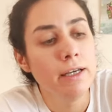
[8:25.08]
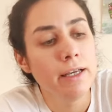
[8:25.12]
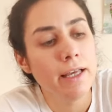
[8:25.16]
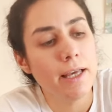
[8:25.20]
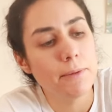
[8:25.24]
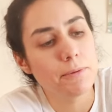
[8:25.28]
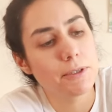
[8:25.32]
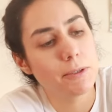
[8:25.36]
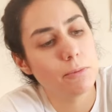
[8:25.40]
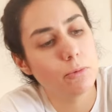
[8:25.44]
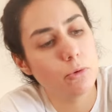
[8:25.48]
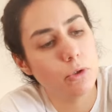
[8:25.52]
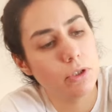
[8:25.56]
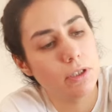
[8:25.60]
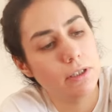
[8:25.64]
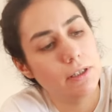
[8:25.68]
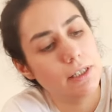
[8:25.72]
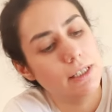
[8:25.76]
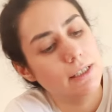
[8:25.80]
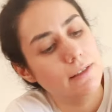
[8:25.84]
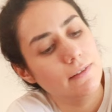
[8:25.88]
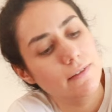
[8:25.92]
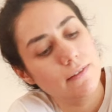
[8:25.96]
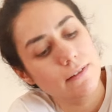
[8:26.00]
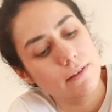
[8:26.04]
Hepsi burada da
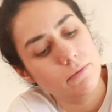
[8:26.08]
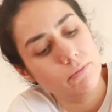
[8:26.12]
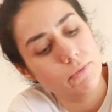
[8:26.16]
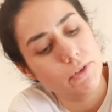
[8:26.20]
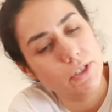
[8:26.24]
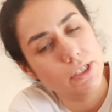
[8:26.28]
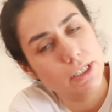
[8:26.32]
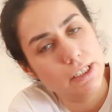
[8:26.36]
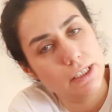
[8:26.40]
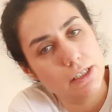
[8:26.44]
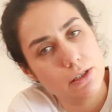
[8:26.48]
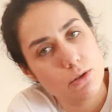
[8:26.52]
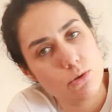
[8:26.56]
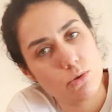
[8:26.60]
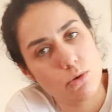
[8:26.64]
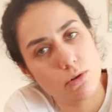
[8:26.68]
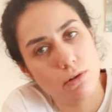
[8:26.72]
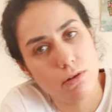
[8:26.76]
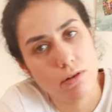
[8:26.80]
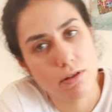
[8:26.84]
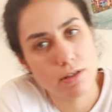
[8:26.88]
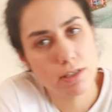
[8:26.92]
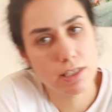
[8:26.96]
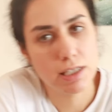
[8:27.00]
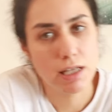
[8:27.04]
indirimliydi.
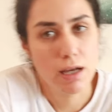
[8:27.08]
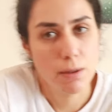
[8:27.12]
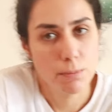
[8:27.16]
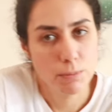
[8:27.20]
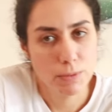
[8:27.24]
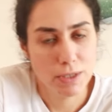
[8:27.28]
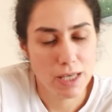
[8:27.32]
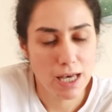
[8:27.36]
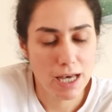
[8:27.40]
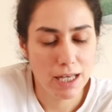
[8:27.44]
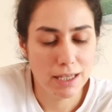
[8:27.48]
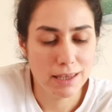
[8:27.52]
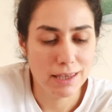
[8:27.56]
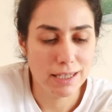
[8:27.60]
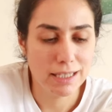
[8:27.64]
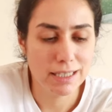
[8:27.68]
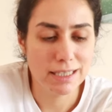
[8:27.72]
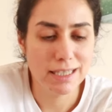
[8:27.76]
Sonra zam geldi.